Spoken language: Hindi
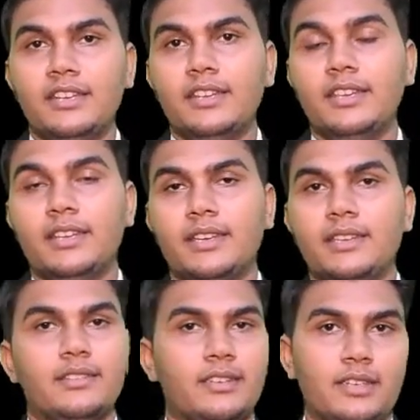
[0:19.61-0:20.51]
कि एक एक के
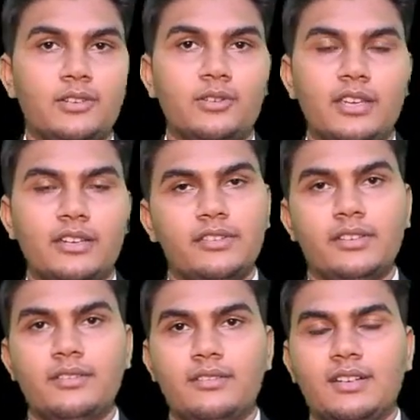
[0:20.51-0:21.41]
सिक्के होंगे या फिर